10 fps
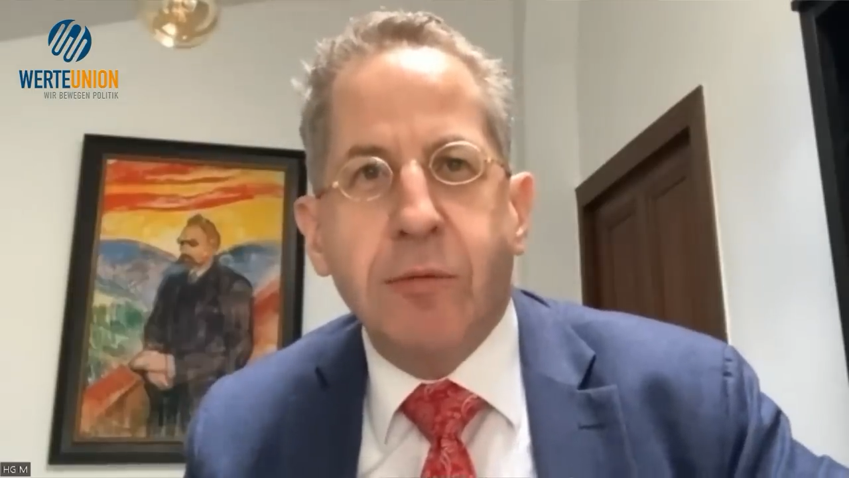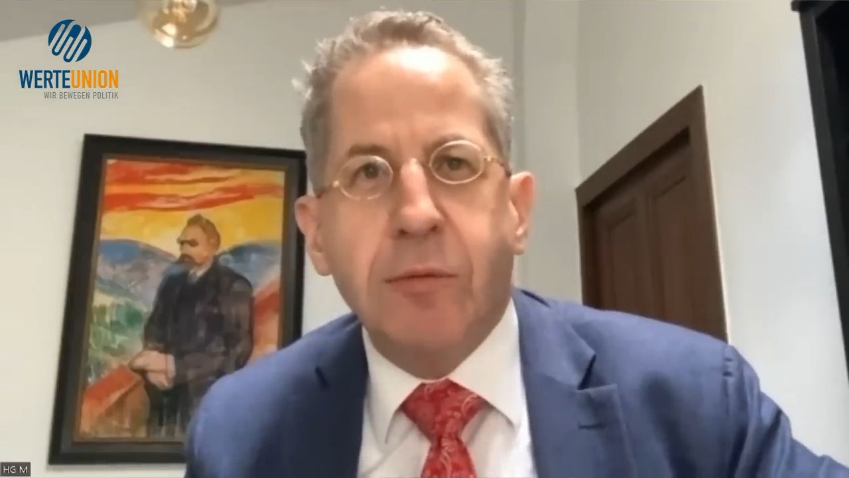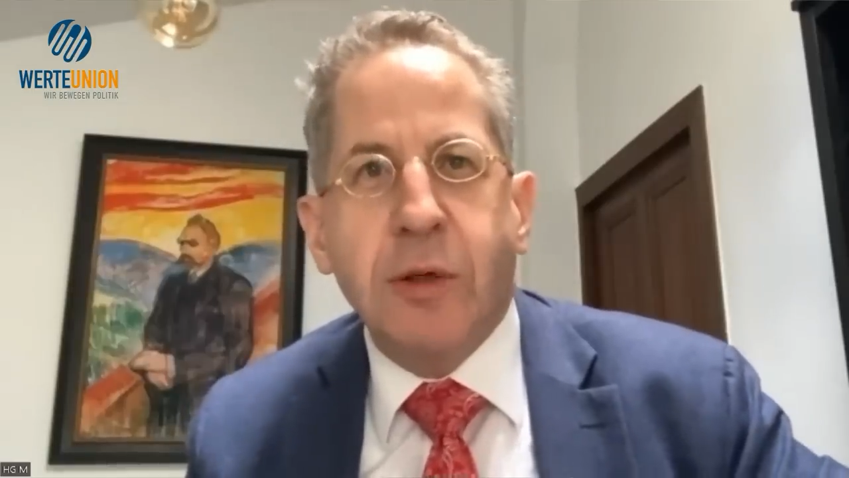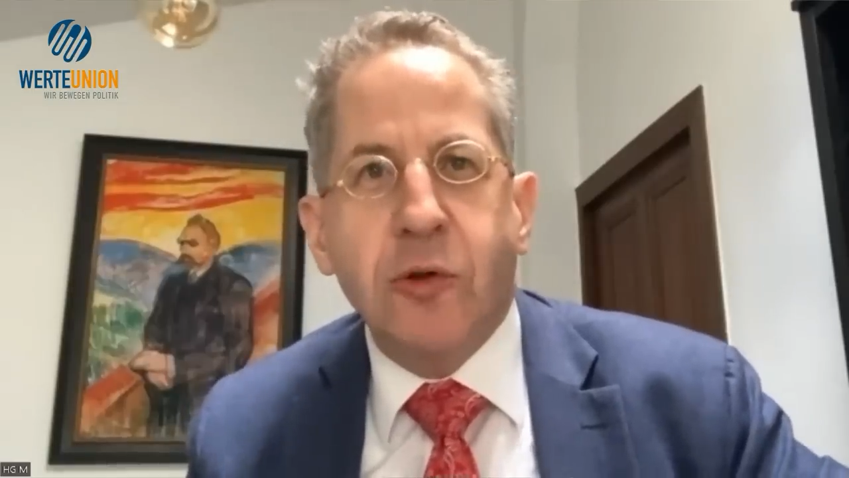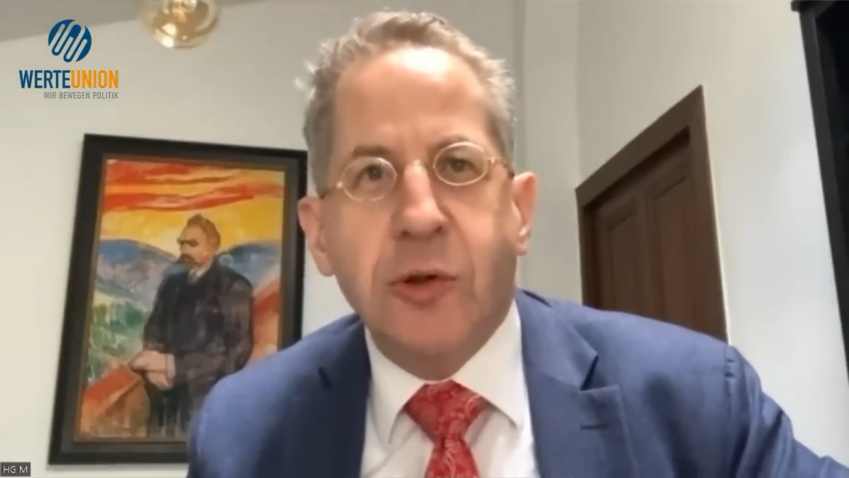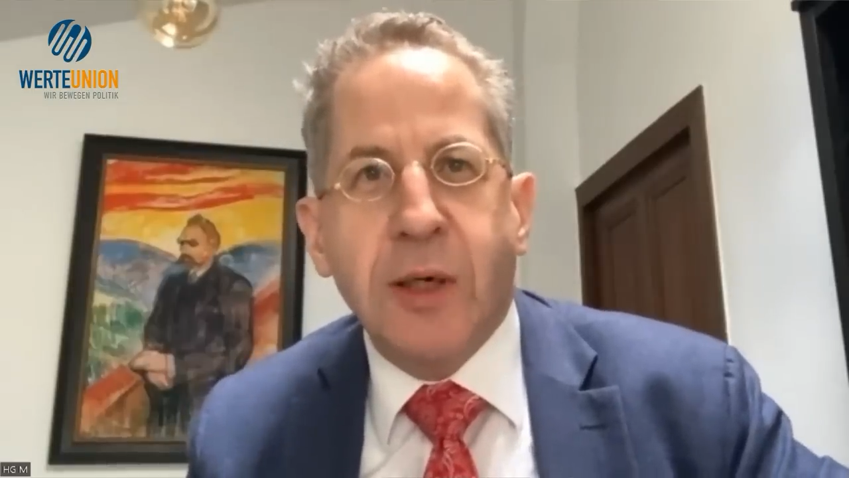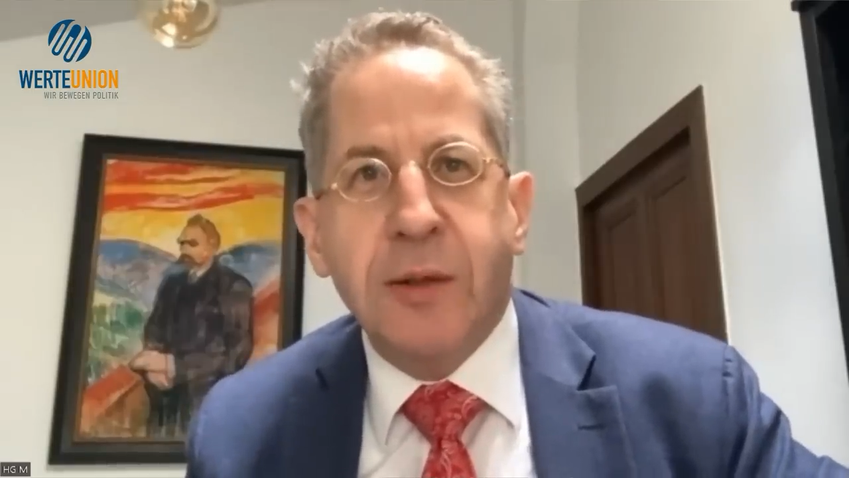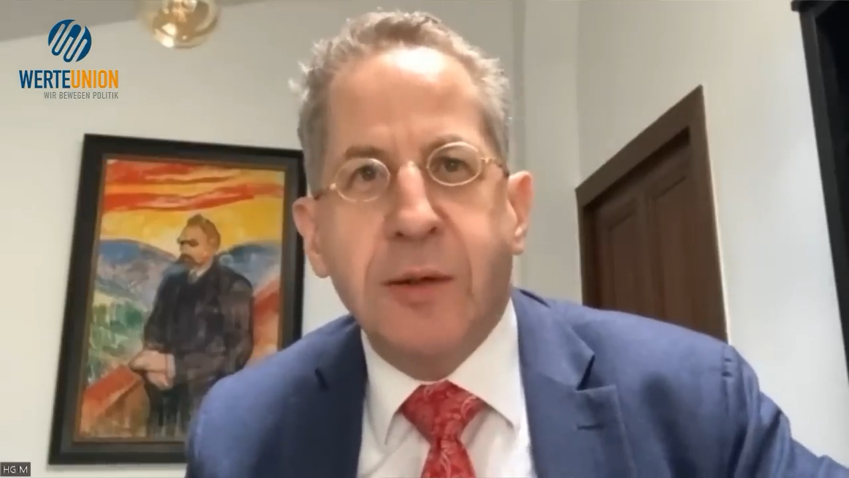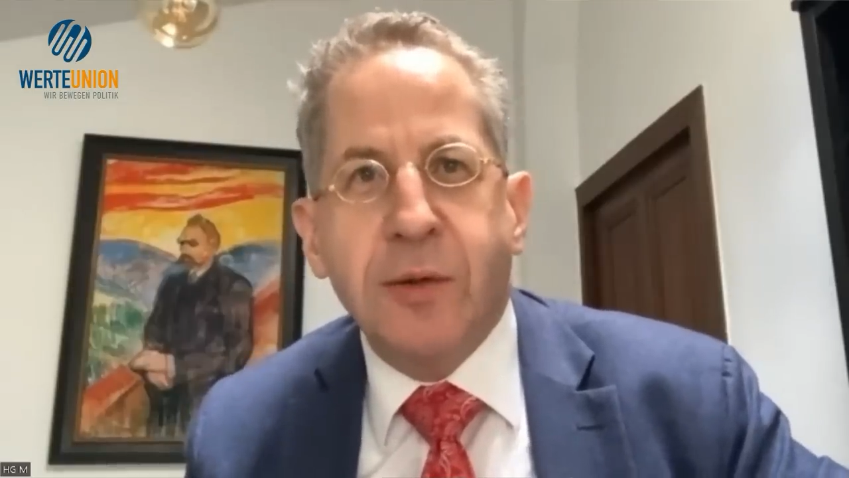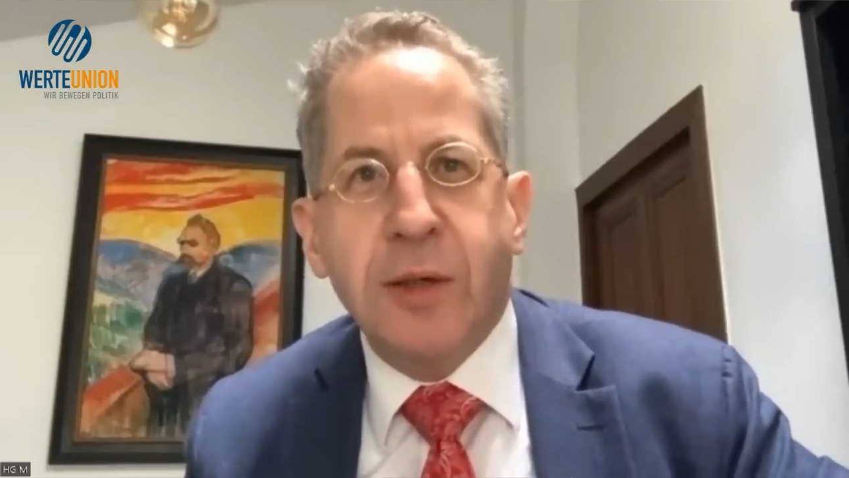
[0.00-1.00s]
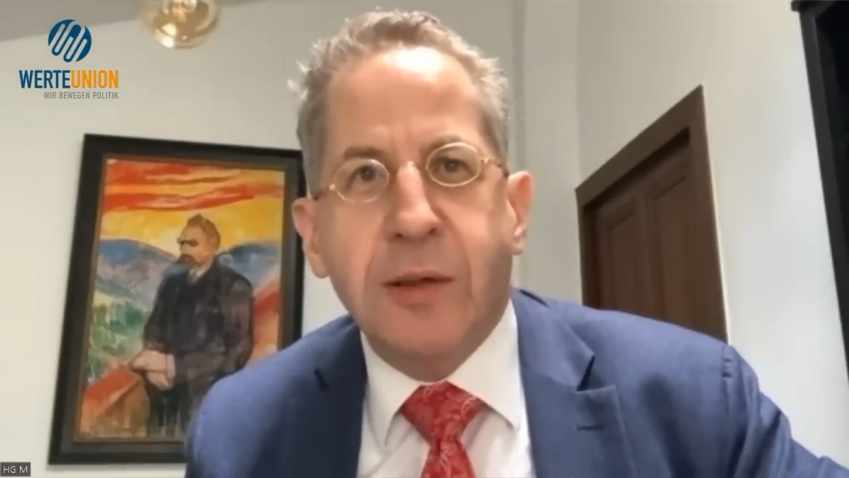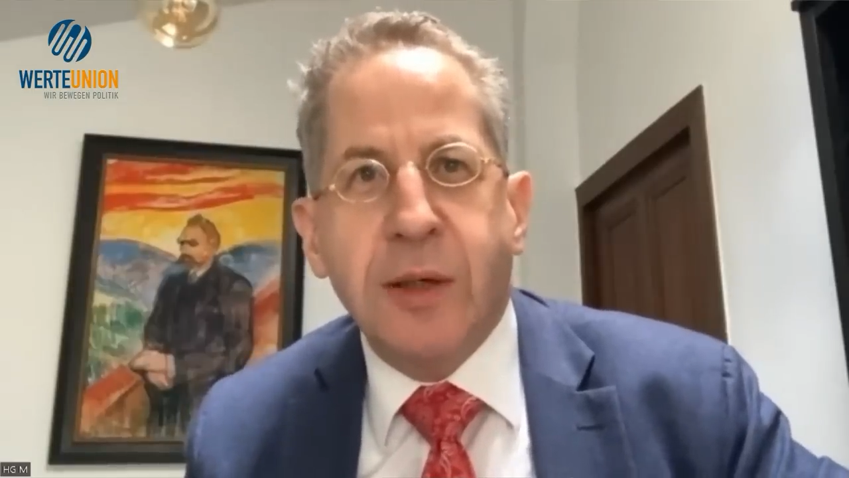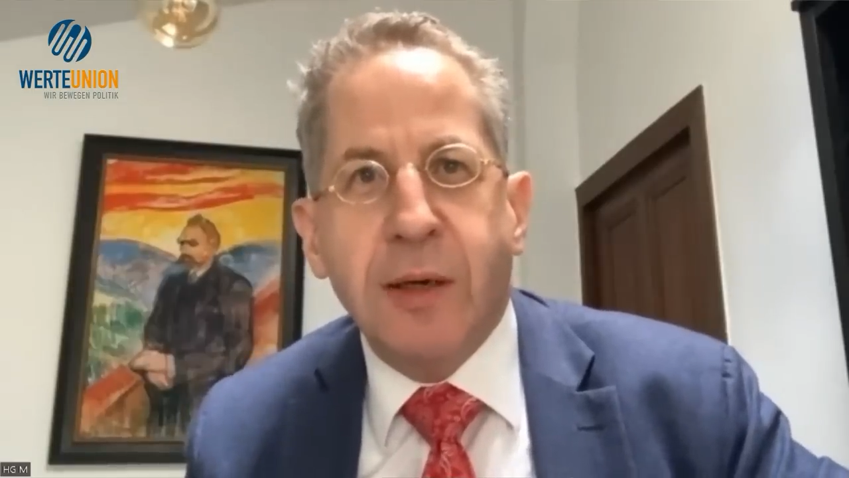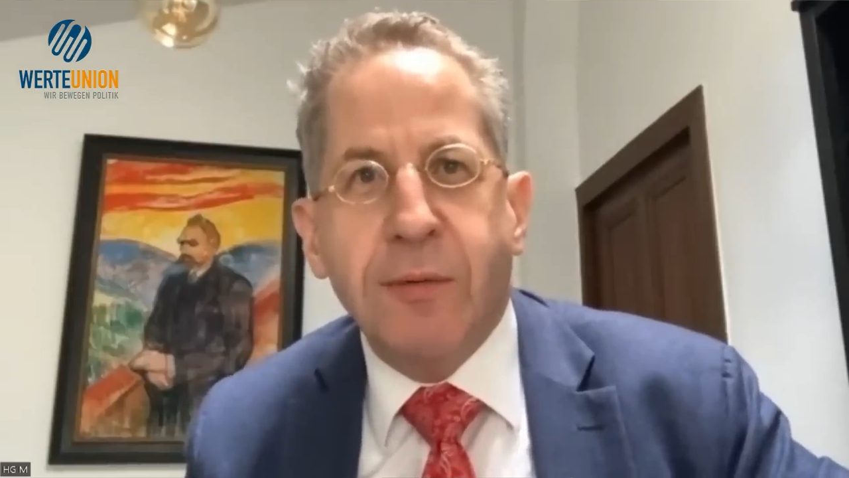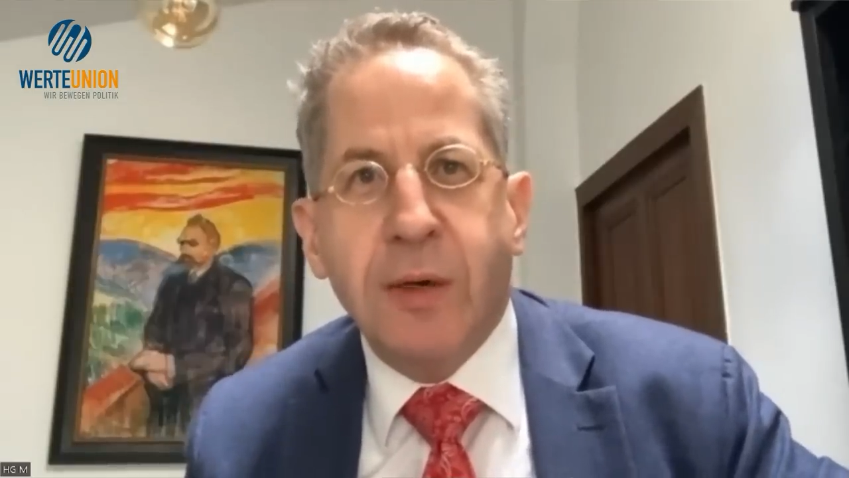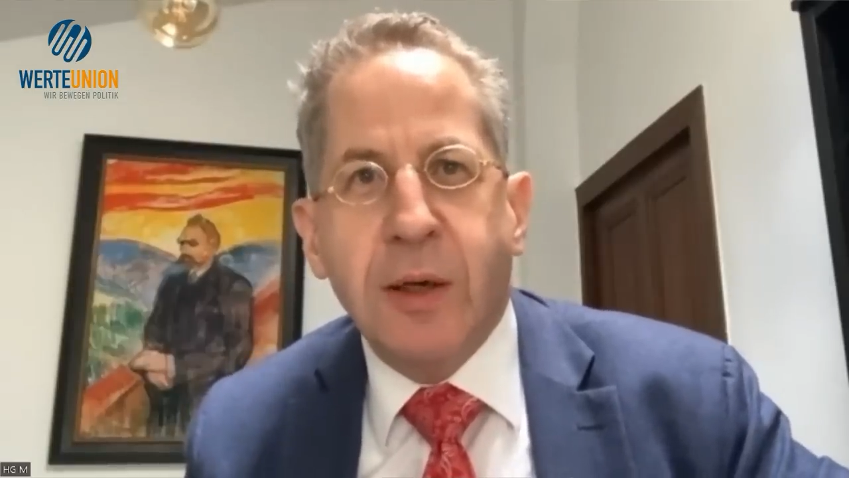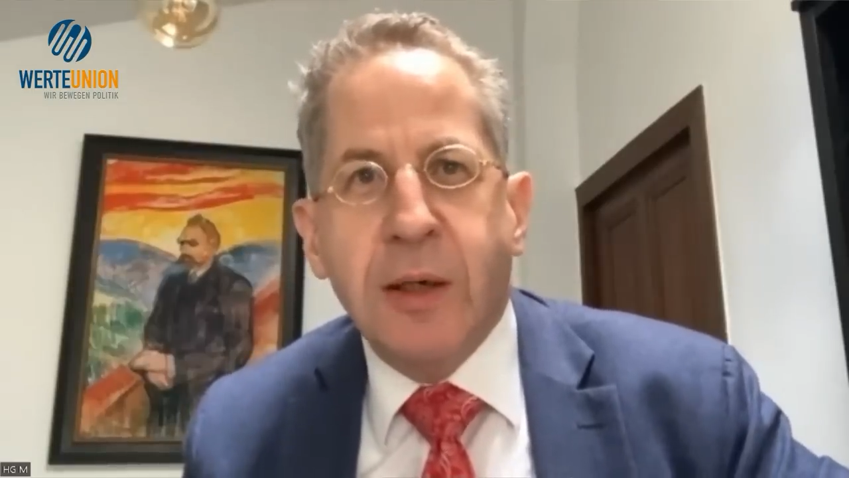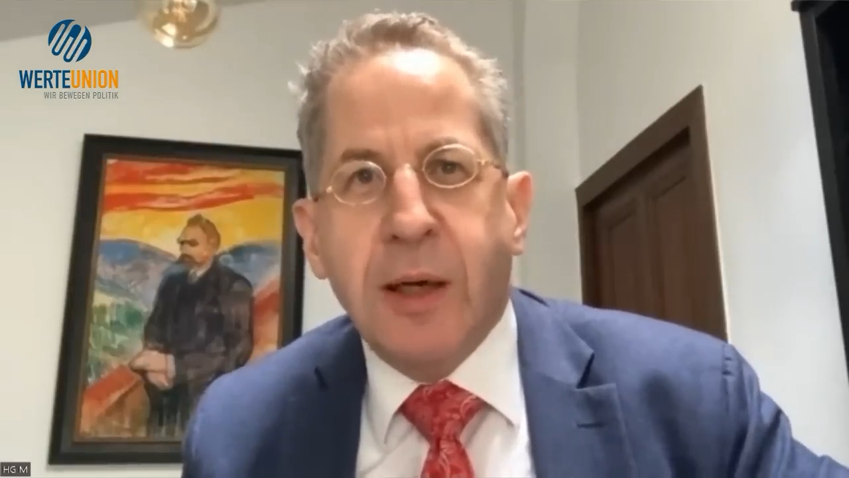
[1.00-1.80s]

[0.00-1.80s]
Urgestein des ZDFs,